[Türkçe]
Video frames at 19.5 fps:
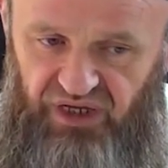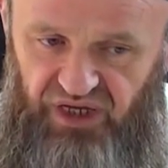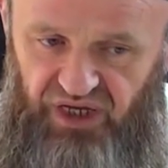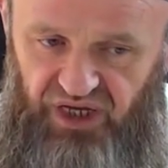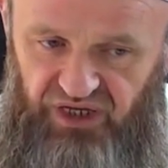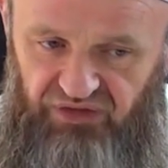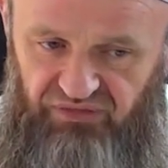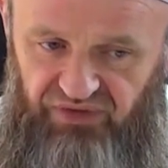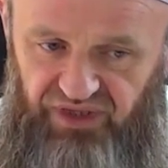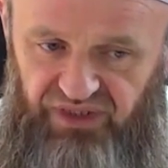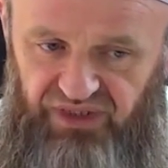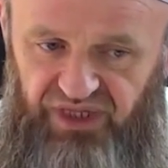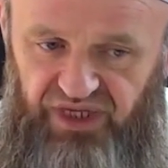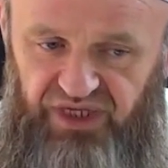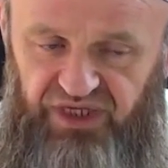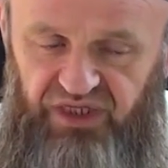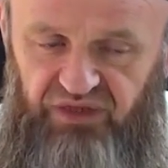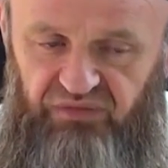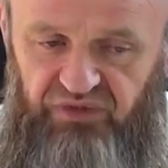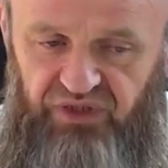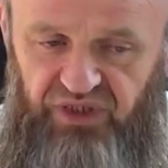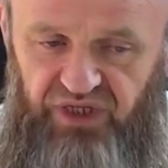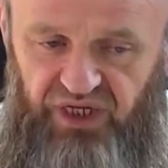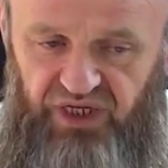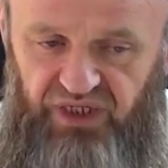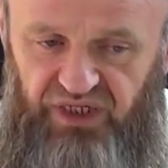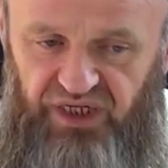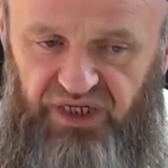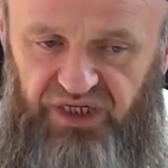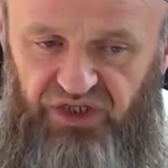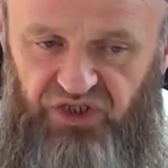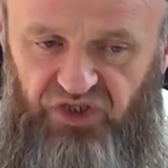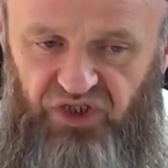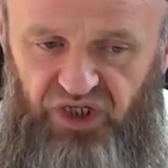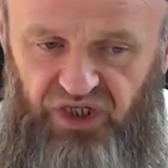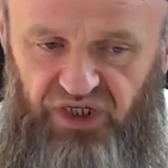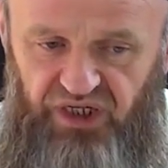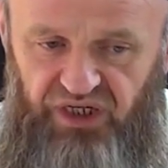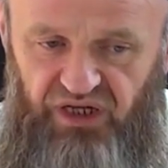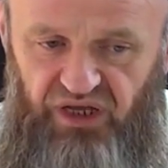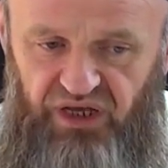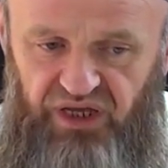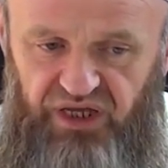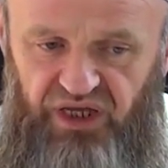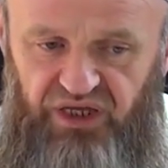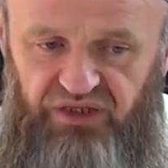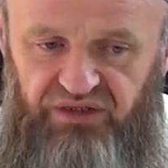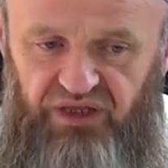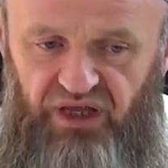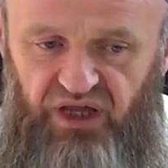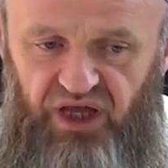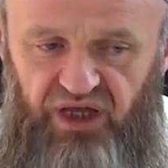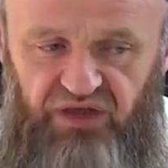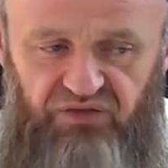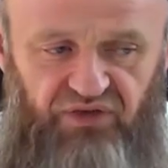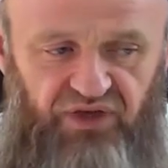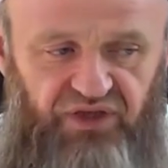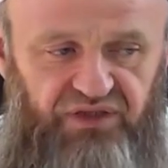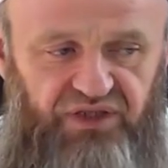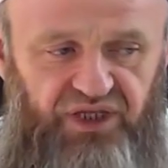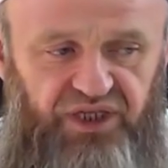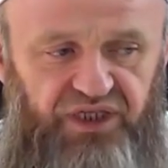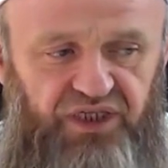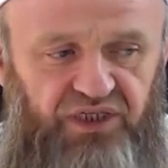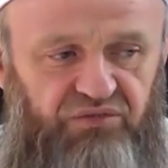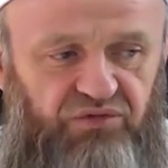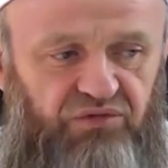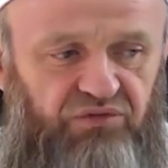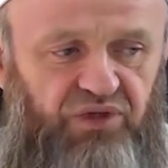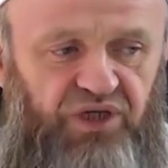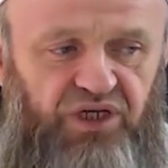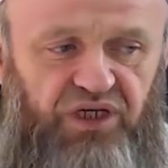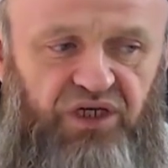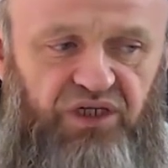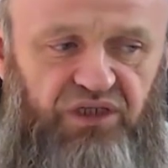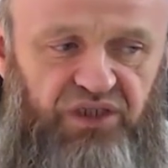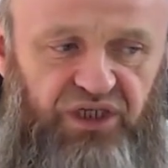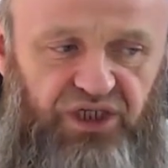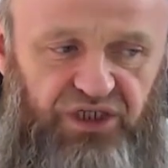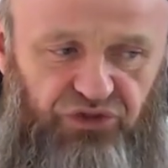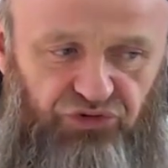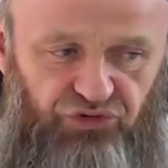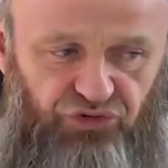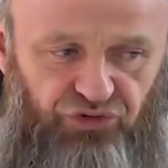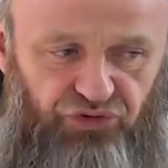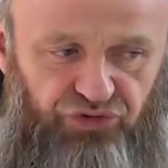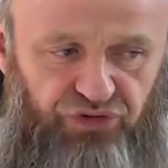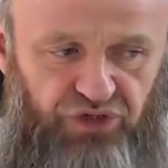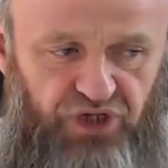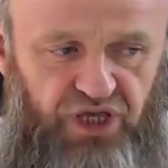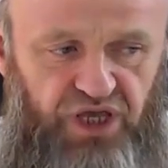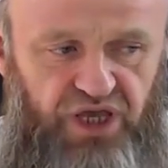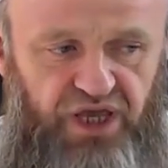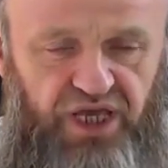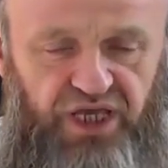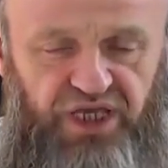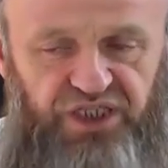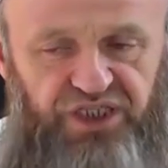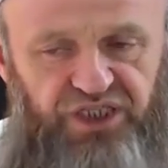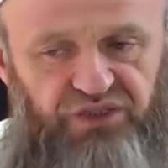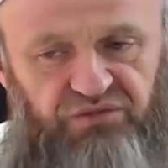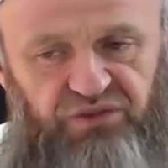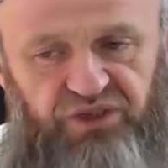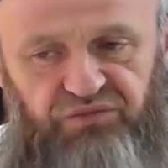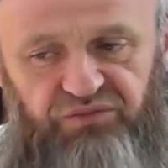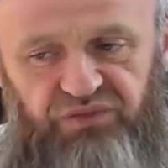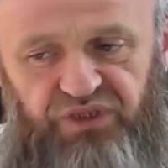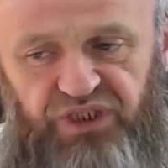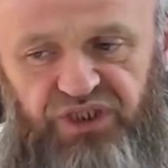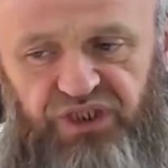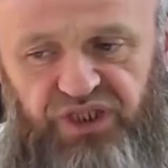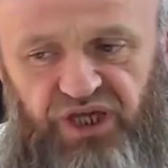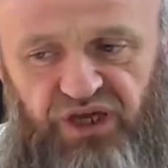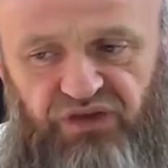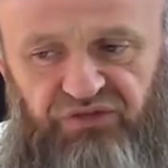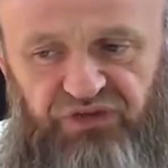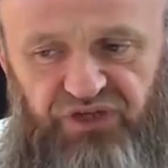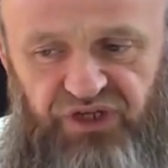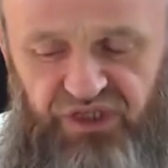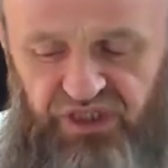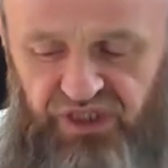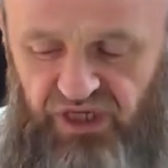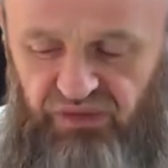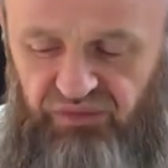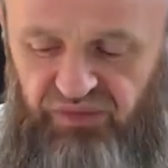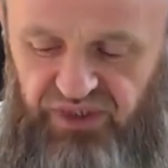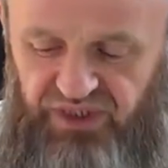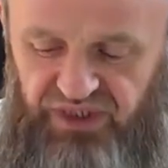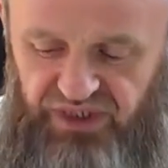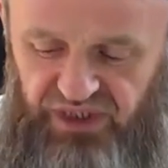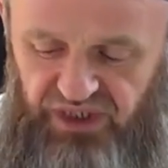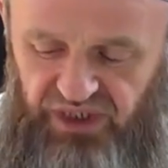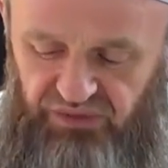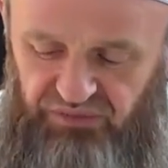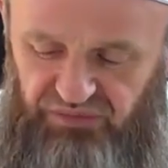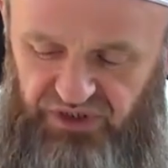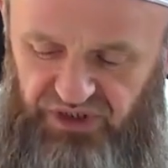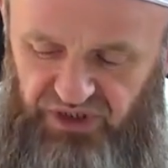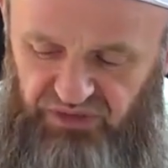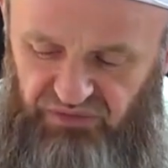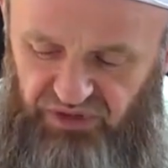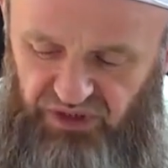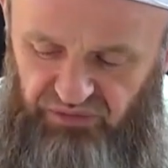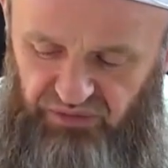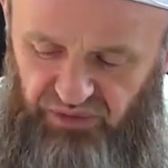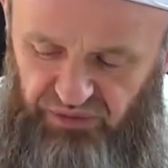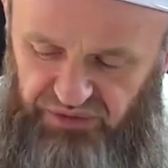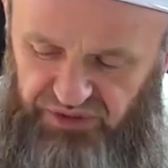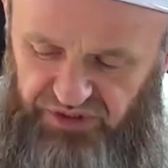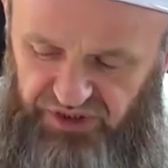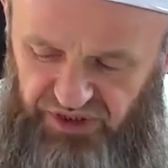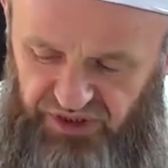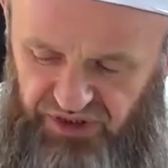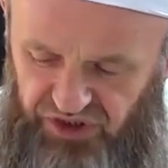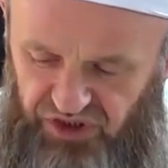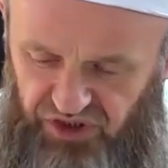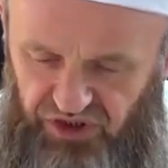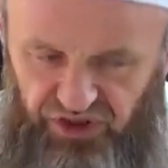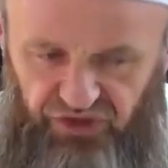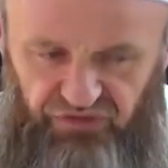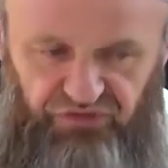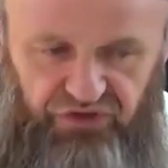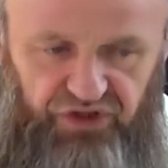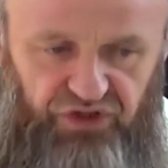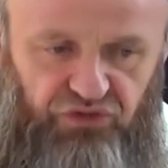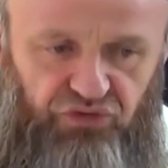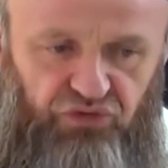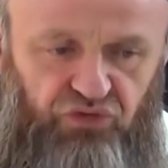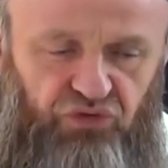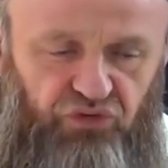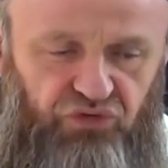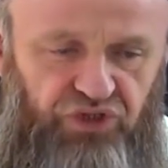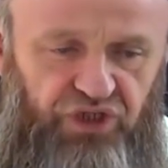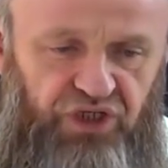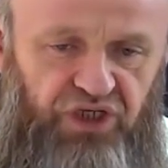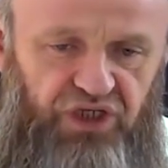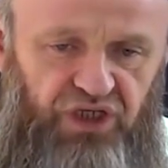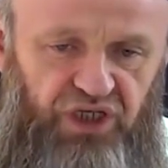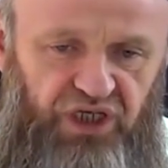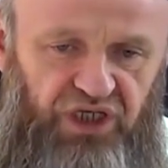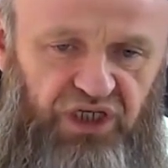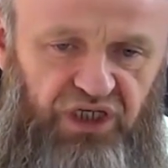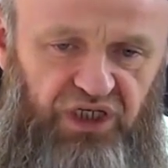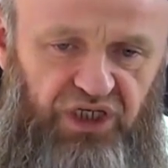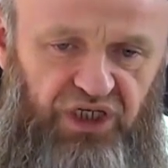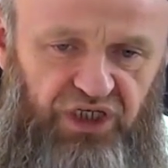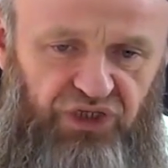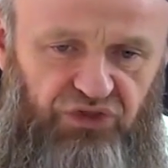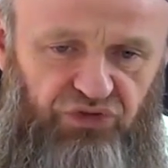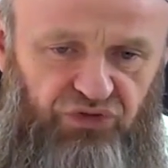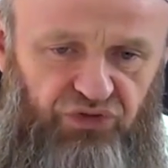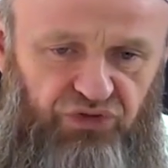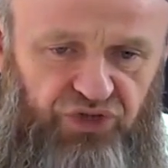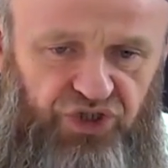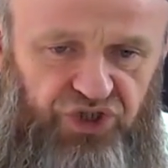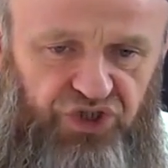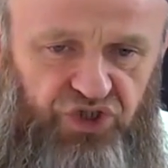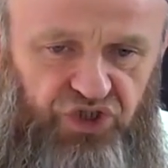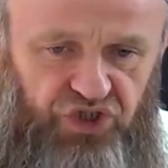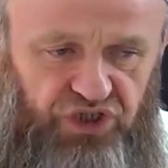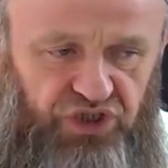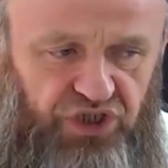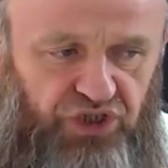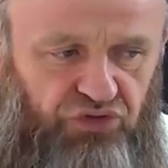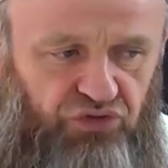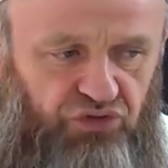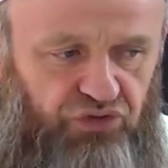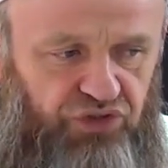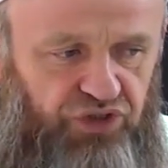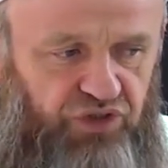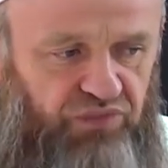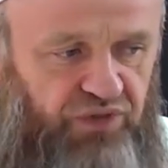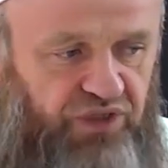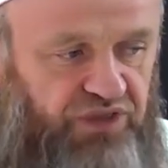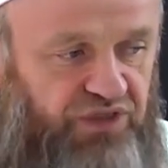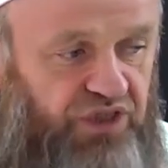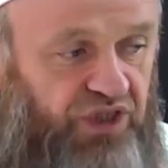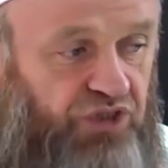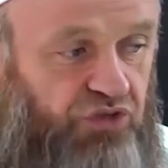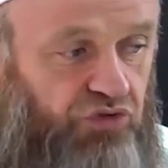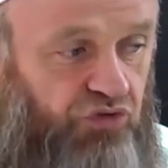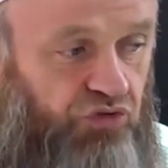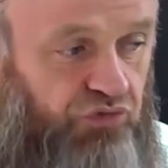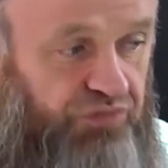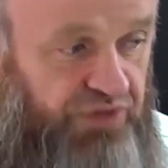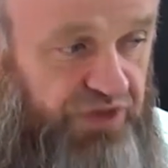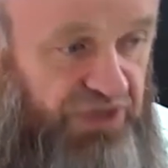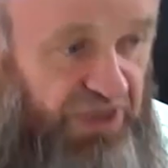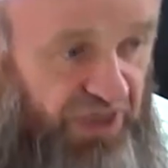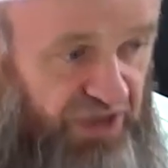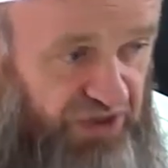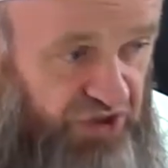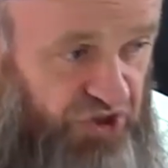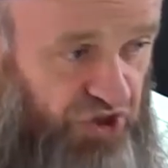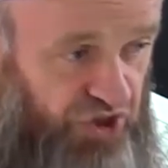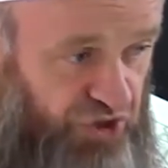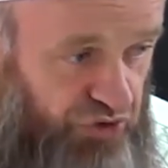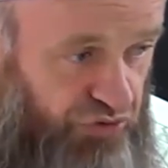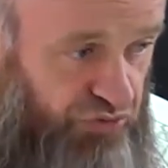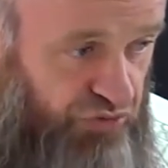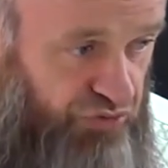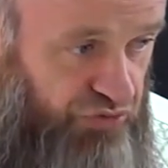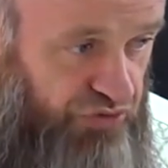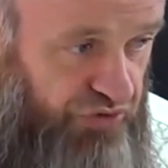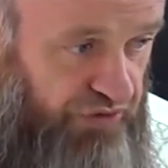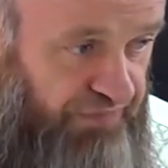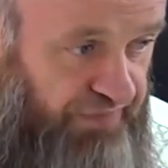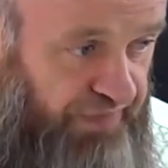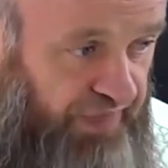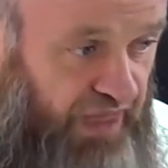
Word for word: Hayvanlar gibi yerler içerler, hayata hayvanlar gibi bakarlar diyor. Şimdi bir kafirin yemesiyle bizim yememiz arasında fark yok. O da eliyle yiyor, kaşıkla yiyor, tabaktan yiyor. Biz de aynı şeyi yiyoruz.